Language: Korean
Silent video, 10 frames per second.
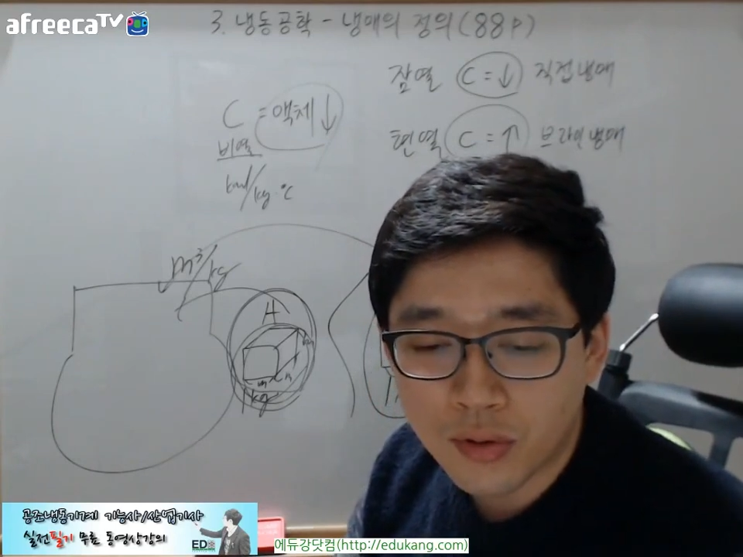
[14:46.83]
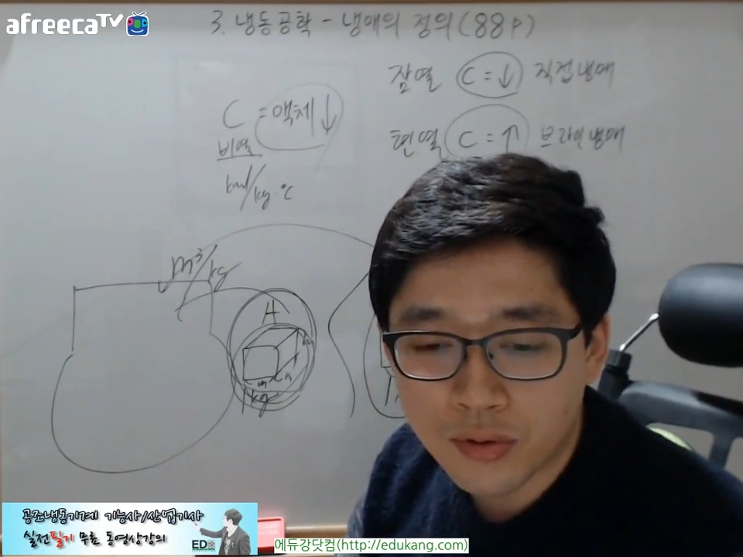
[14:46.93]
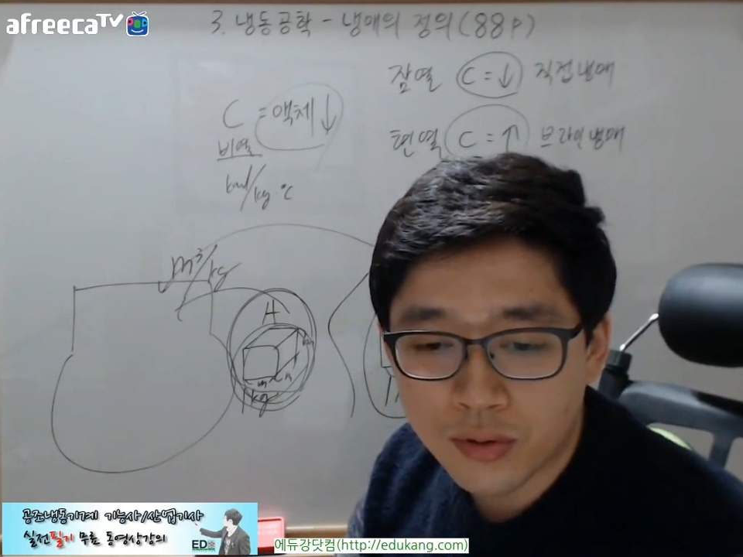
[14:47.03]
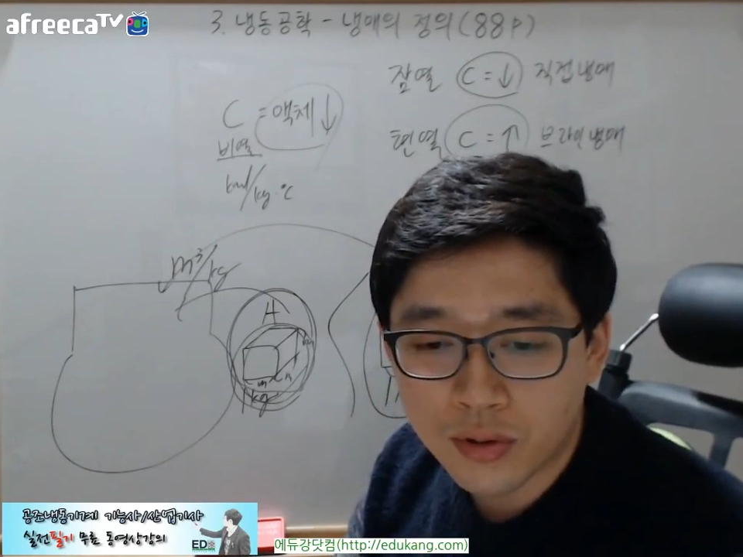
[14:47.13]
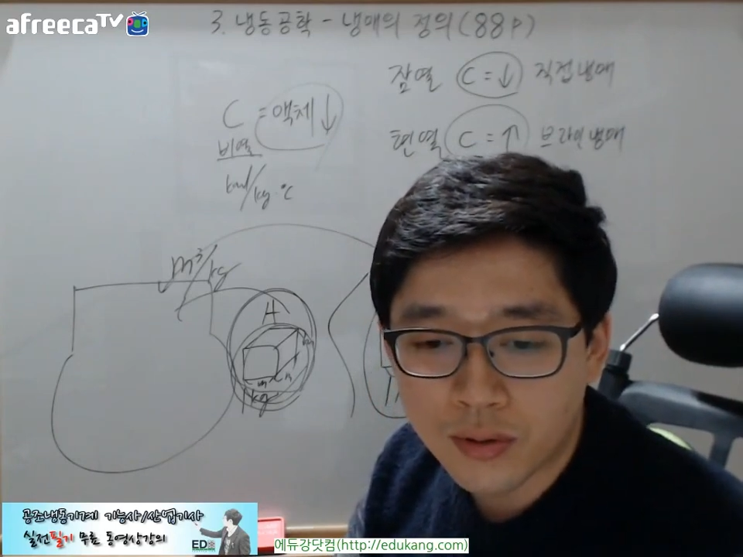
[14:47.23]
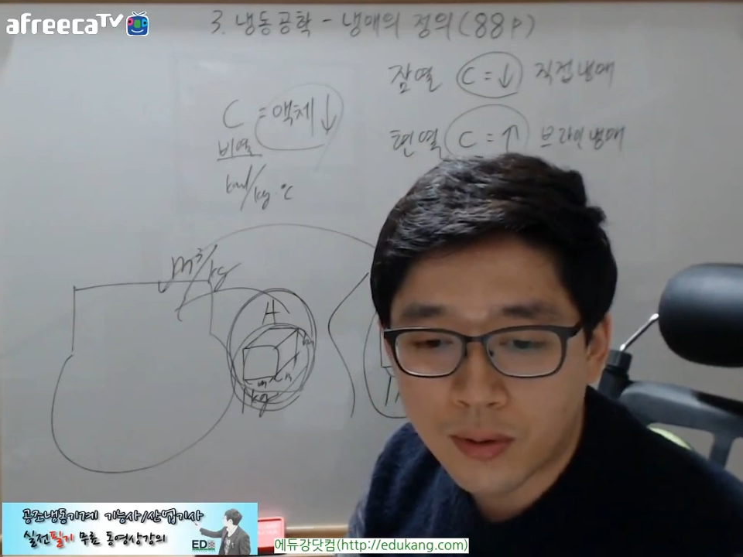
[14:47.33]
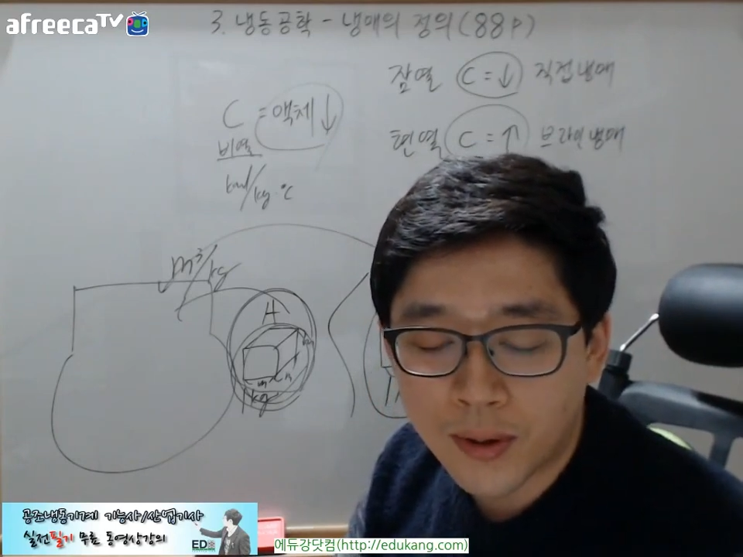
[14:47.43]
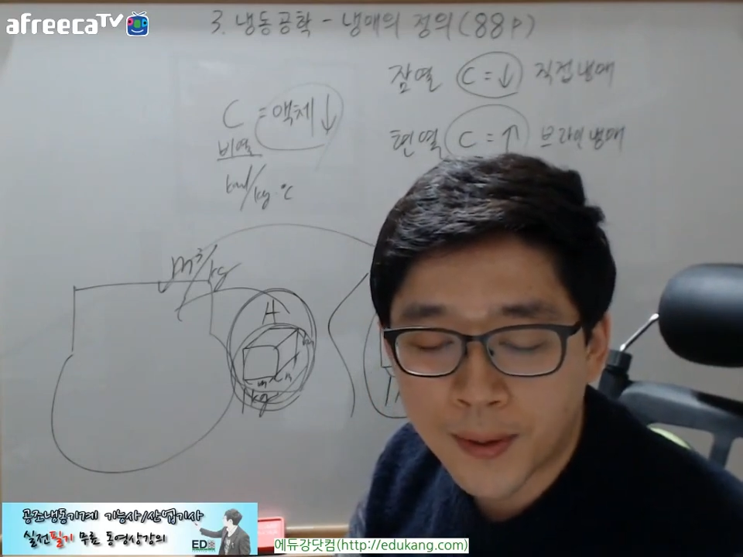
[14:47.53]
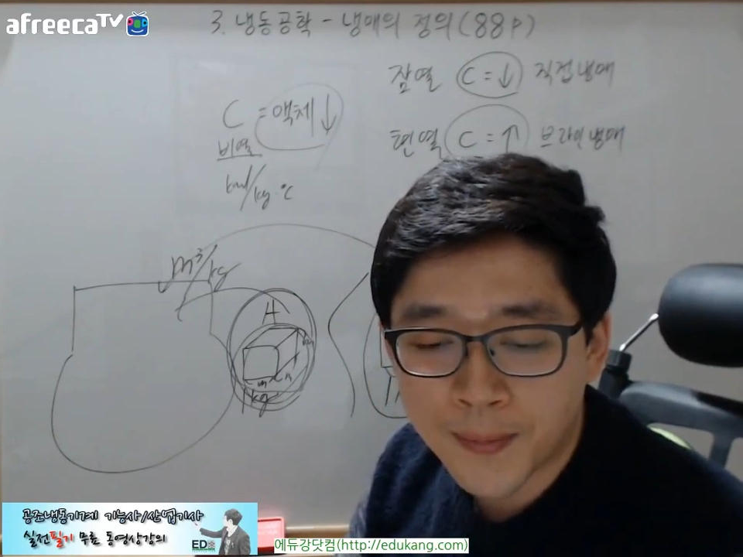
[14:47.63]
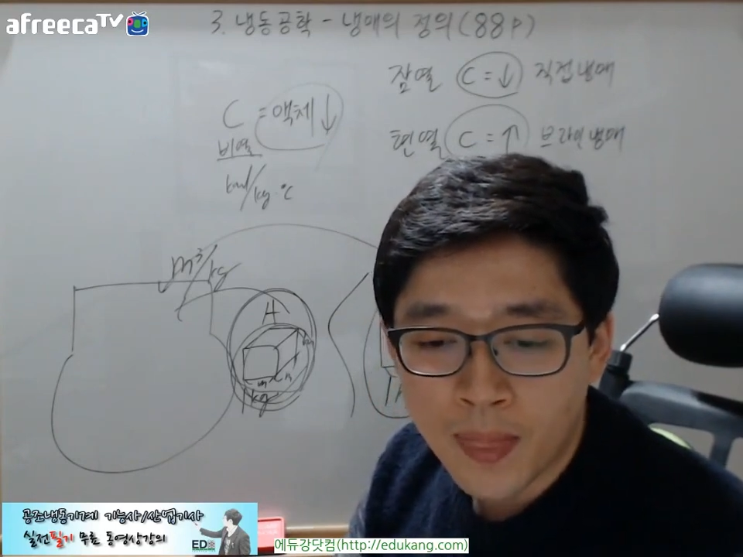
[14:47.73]

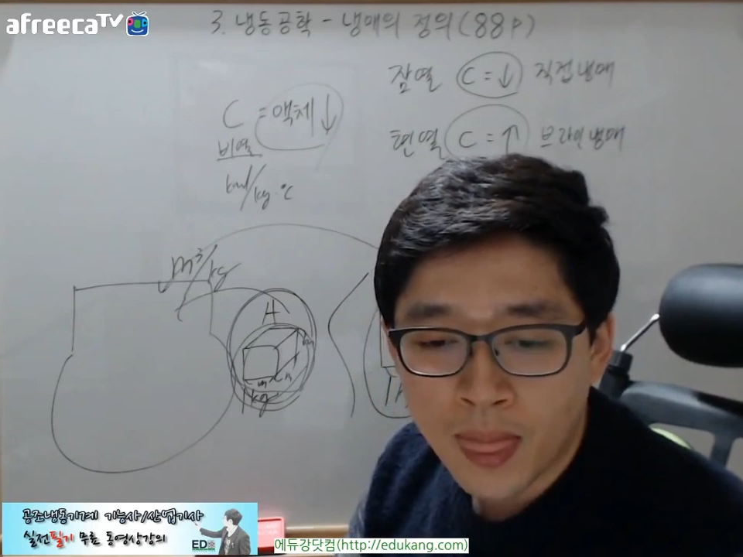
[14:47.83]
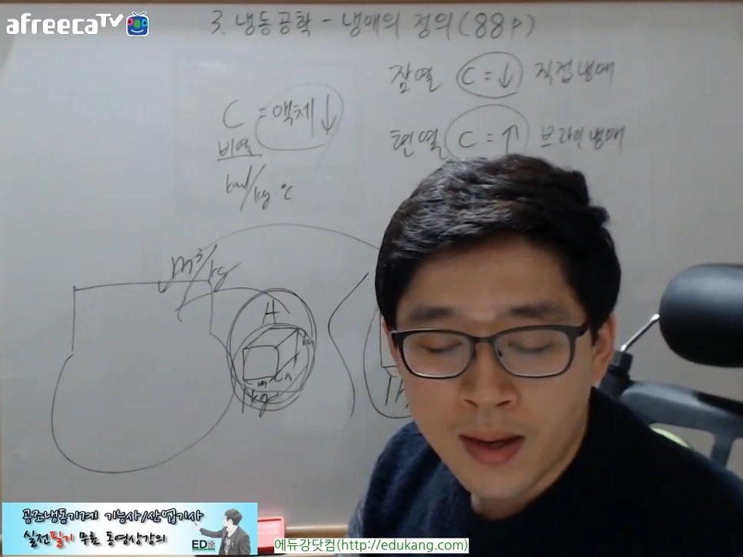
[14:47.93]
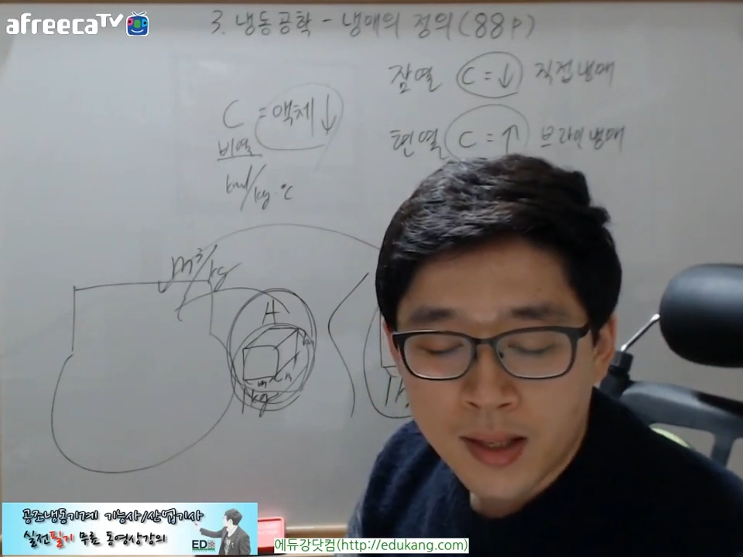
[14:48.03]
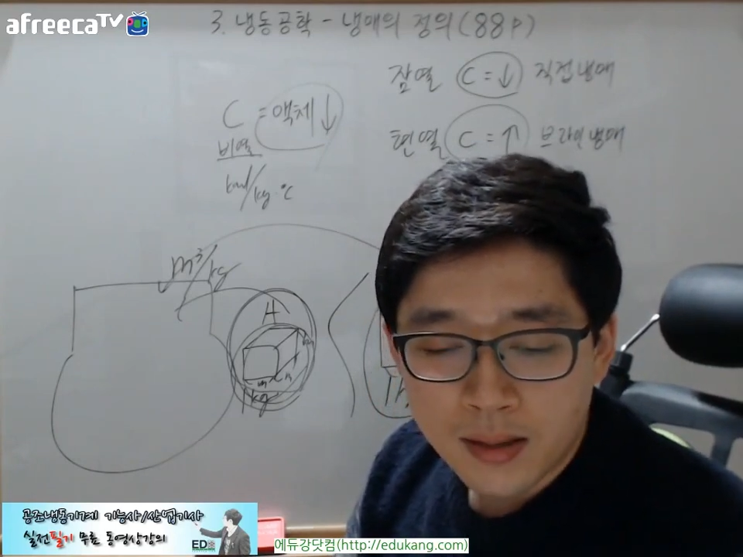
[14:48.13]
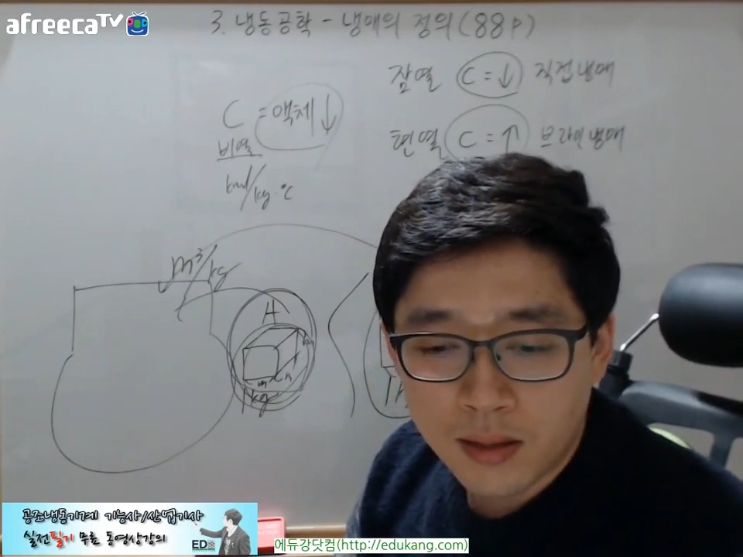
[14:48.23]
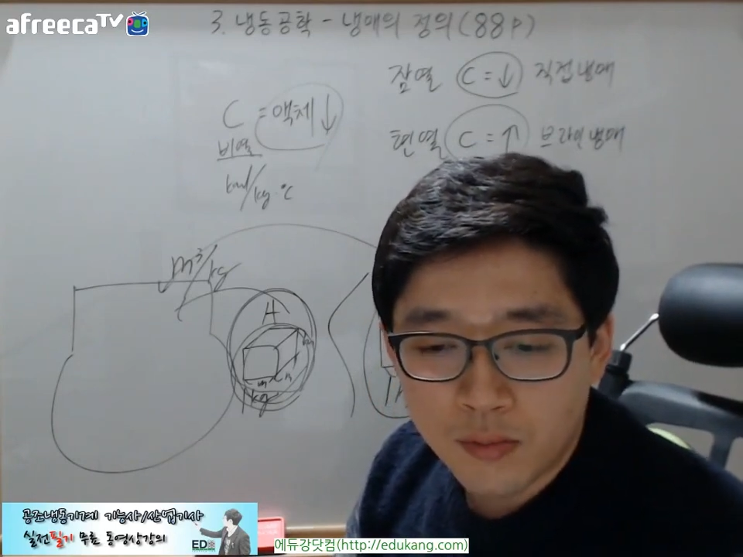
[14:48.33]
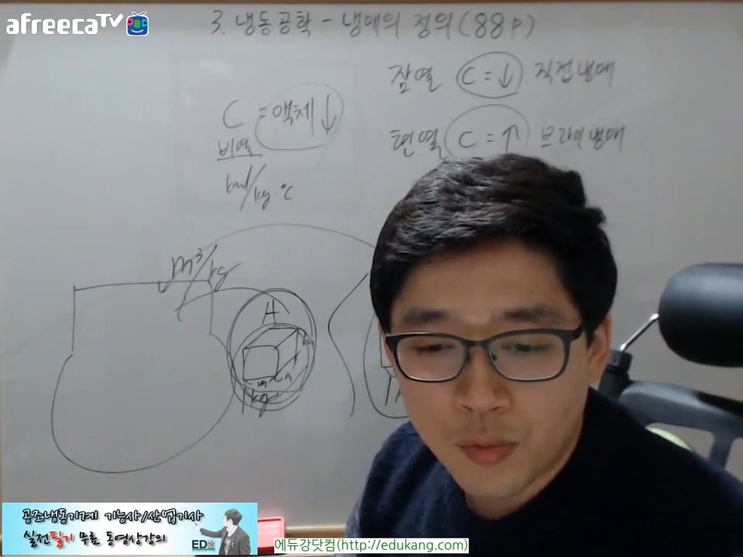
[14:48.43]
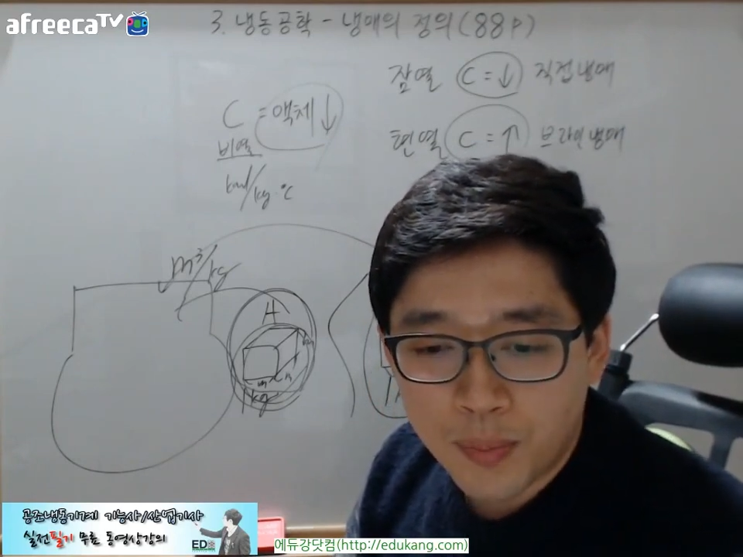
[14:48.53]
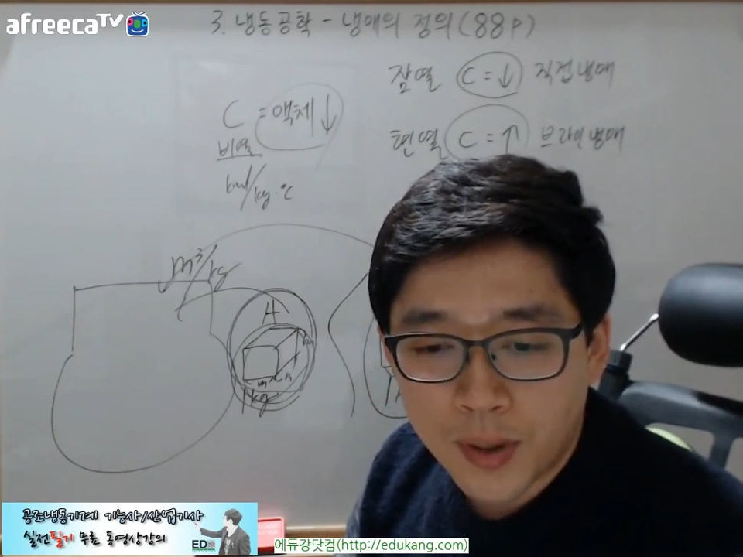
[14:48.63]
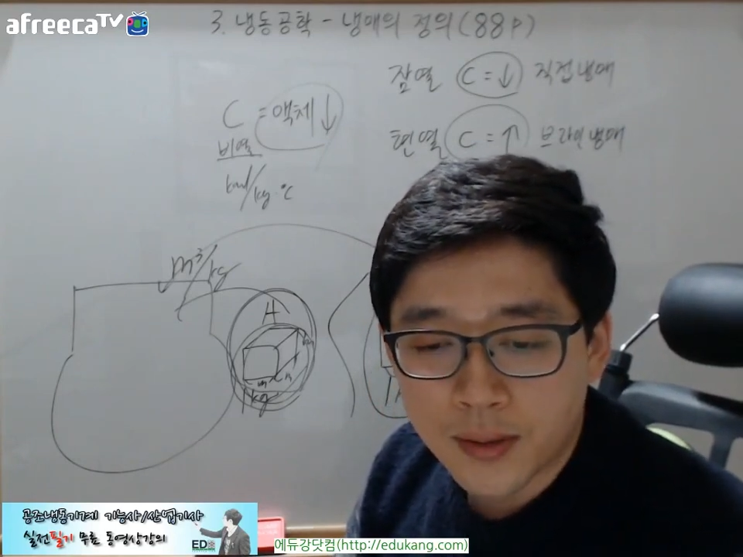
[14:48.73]
꺼주시고. 자, 그럼
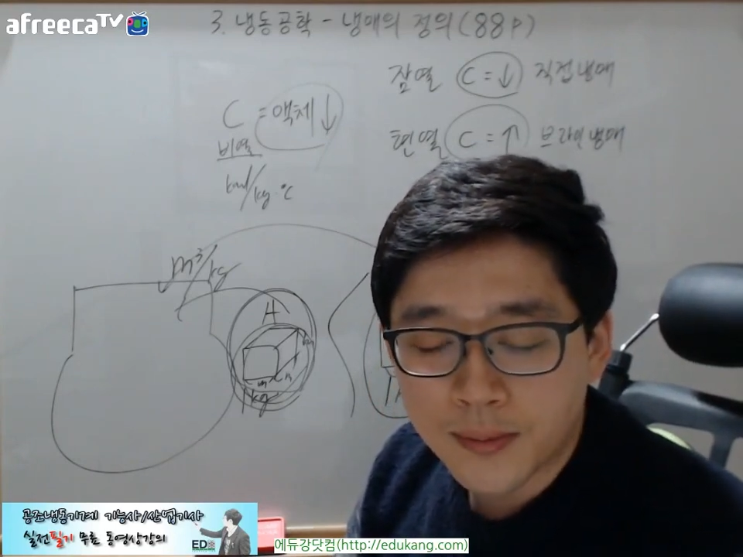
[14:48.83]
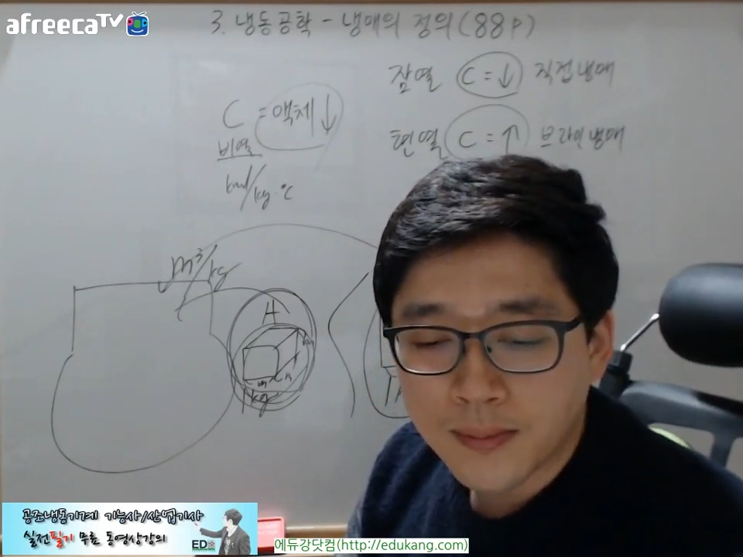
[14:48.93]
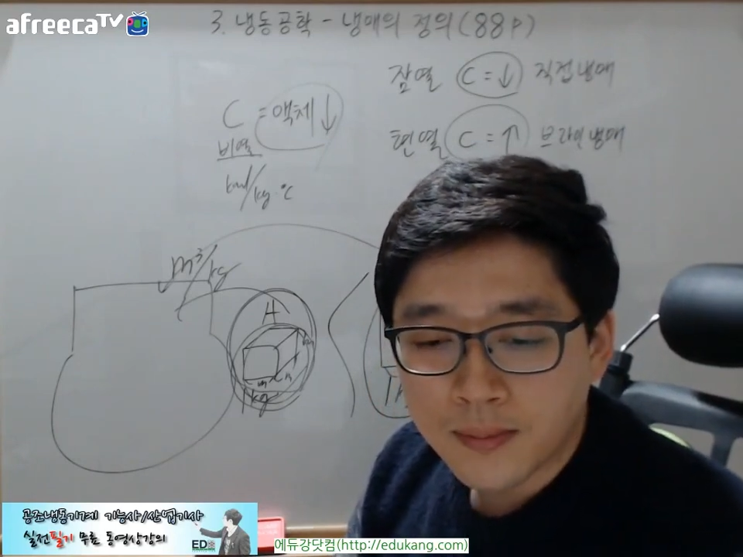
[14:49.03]
6번.